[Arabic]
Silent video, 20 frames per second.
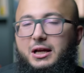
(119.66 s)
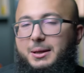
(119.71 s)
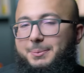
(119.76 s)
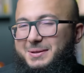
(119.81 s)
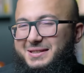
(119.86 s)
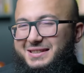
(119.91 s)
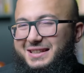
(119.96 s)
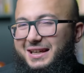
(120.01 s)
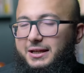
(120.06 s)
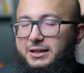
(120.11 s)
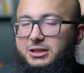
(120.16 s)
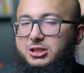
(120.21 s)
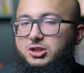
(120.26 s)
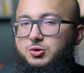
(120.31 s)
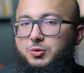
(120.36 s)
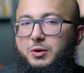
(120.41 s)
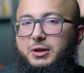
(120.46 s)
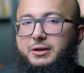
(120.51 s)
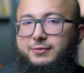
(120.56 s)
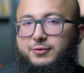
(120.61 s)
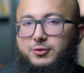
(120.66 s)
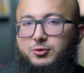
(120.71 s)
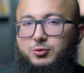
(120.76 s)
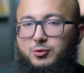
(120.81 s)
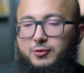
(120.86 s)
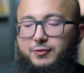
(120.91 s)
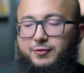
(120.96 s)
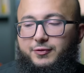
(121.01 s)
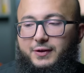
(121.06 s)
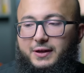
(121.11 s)
بس كان عندي شويه
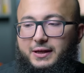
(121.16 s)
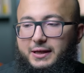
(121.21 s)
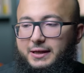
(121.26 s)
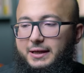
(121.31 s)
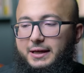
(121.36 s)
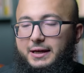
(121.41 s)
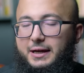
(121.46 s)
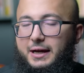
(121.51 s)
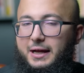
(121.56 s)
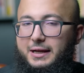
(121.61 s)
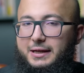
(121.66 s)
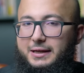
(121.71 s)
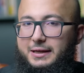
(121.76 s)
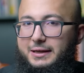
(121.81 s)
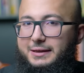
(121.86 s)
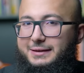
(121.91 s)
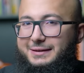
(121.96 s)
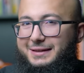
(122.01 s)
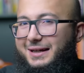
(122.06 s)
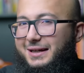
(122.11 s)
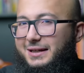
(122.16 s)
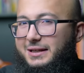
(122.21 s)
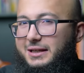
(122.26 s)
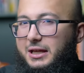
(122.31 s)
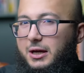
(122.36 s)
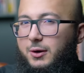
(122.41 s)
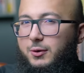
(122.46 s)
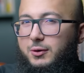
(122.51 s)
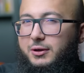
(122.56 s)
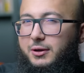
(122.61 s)
فضول في
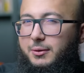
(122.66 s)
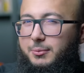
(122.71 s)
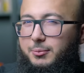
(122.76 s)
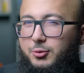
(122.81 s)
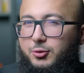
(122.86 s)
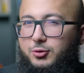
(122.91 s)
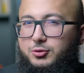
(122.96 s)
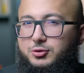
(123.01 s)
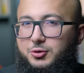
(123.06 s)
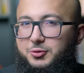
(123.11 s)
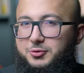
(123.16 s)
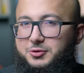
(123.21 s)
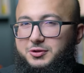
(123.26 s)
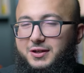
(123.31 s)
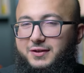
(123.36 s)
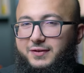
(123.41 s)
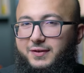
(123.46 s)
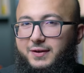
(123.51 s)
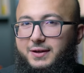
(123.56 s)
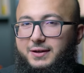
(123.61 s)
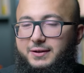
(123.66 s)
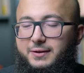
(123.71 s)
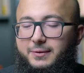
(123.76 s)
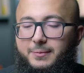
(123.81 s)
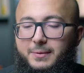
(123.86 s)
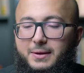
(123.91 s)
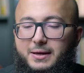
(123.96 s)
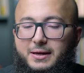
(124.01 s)
التقنيه والكمبيوتر وشيء زي كذا